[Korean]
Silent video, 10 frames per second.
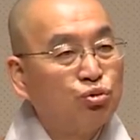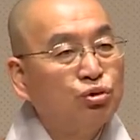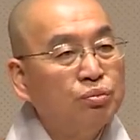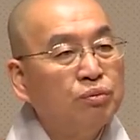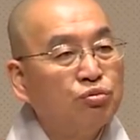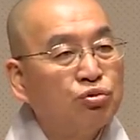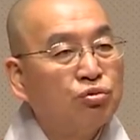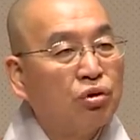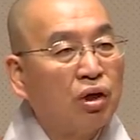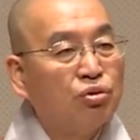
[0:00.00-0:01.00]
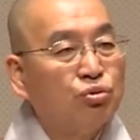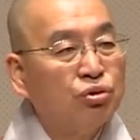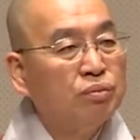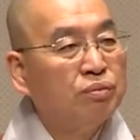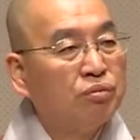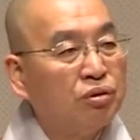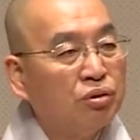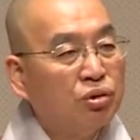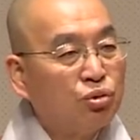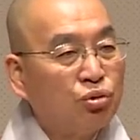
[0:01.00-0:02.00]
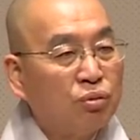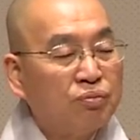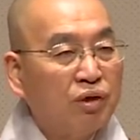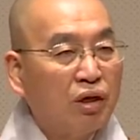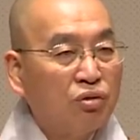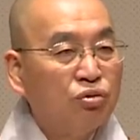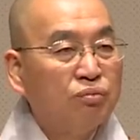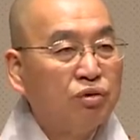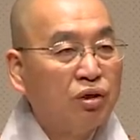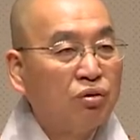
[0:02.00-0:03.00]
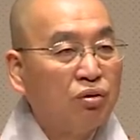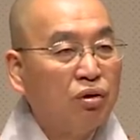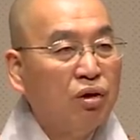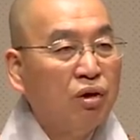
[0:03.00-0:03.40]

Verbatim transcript: 주고 싶으면 주고 안 주고 싶으면 뭐 돈 없다 이러면 되고